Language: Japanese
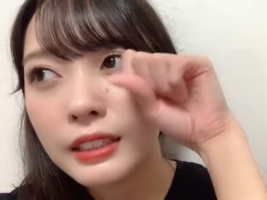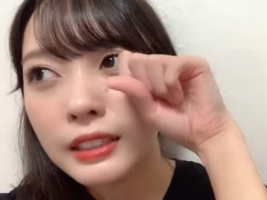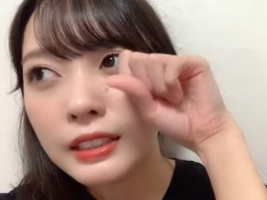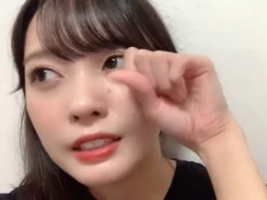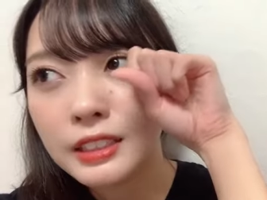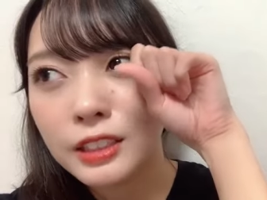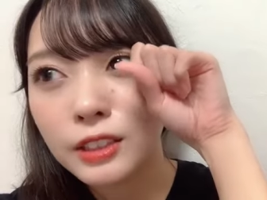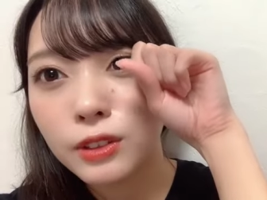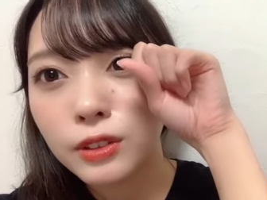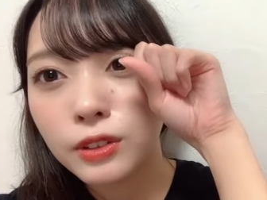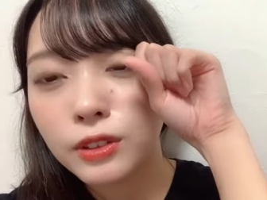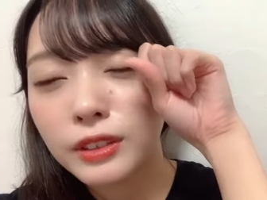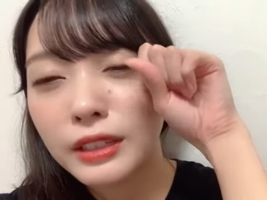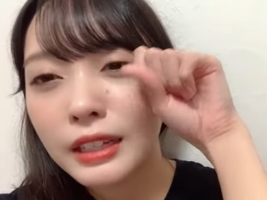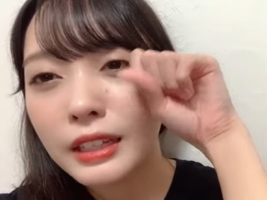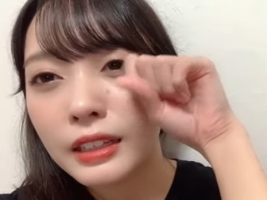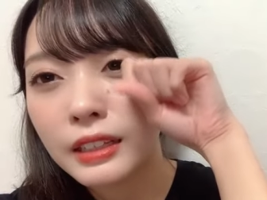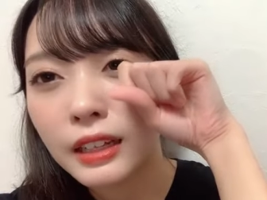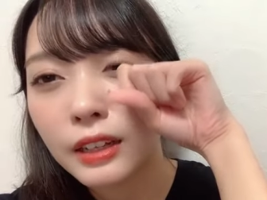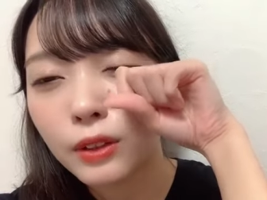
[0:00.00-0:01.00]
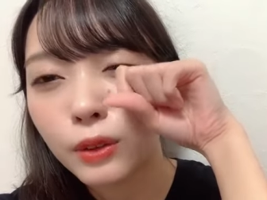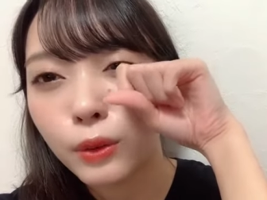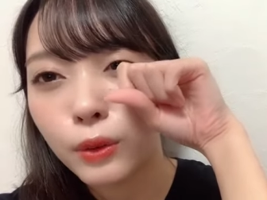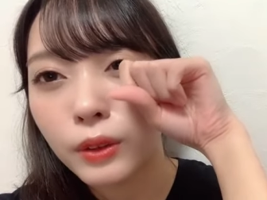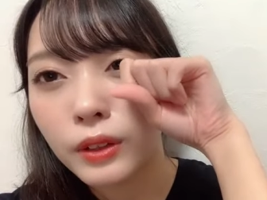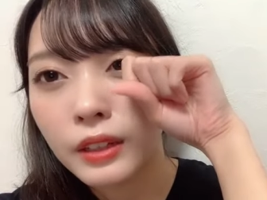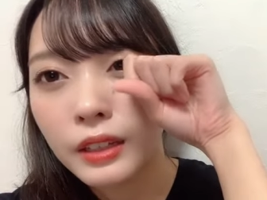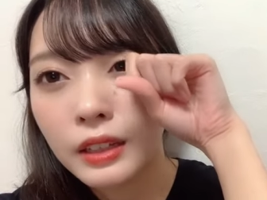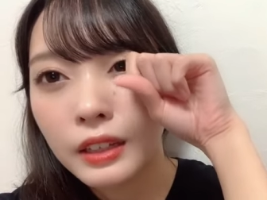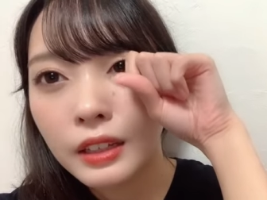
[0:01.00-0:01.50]
白の何あの
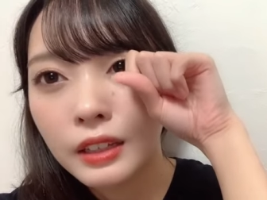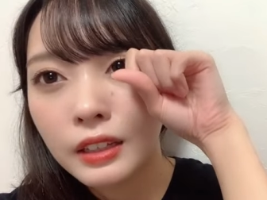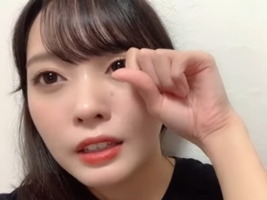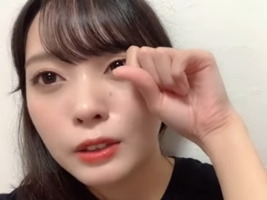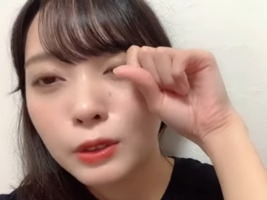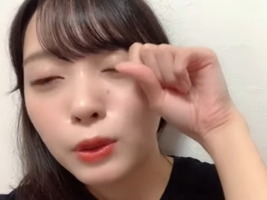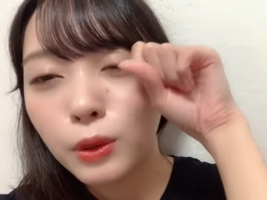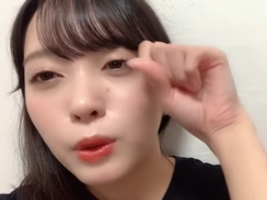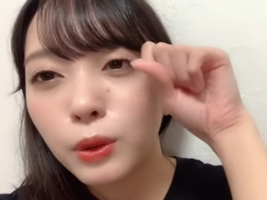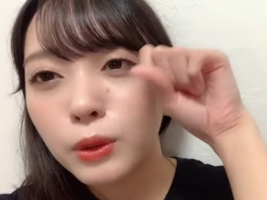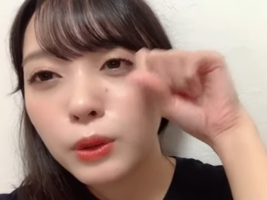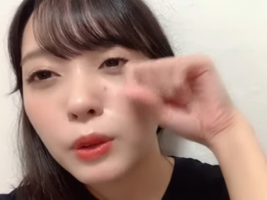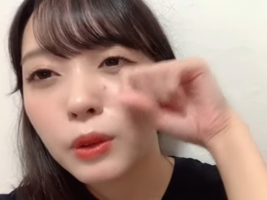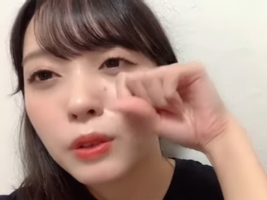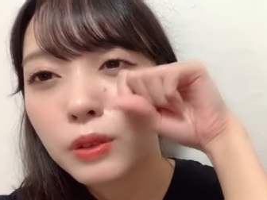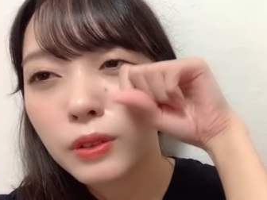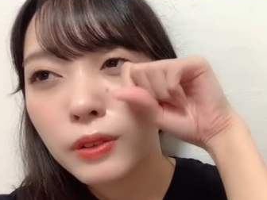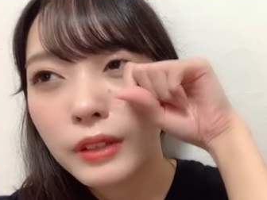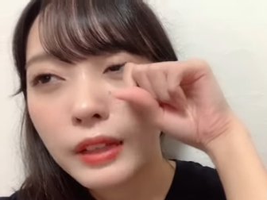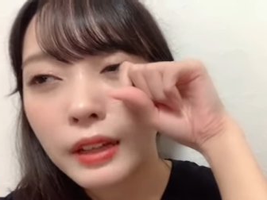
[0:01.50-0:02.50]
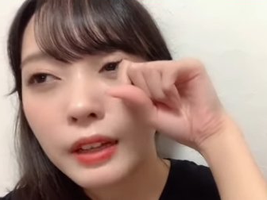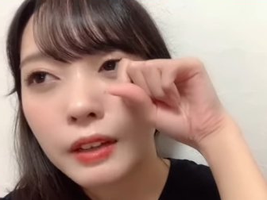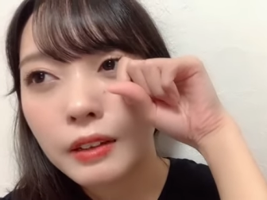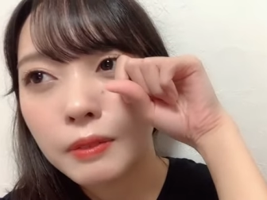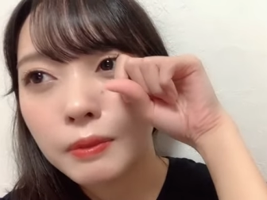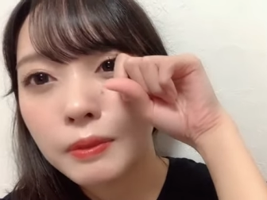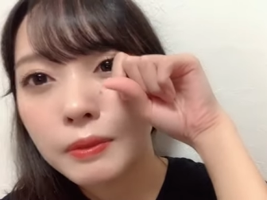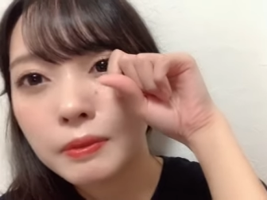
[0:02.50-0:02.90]
フロートとか